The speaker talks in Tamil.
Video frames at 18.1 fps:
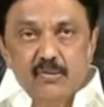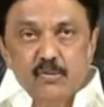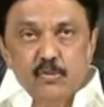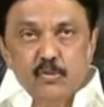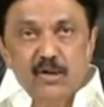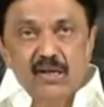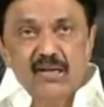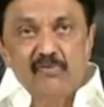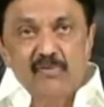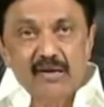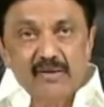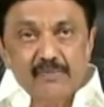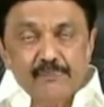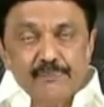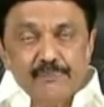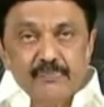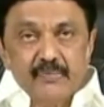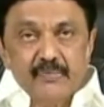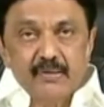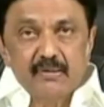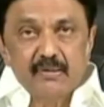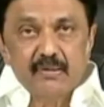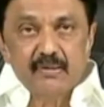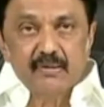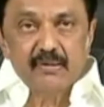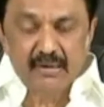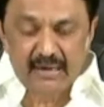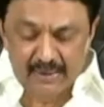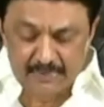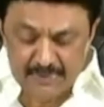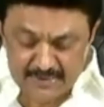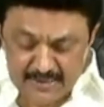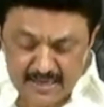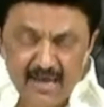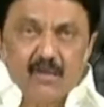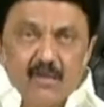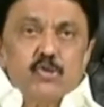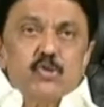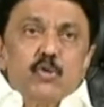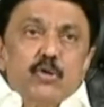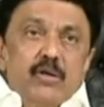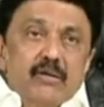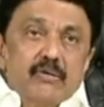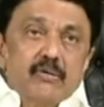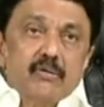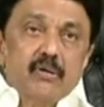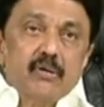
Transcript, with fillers: தொழில் வளம் அமைதியான சூழல்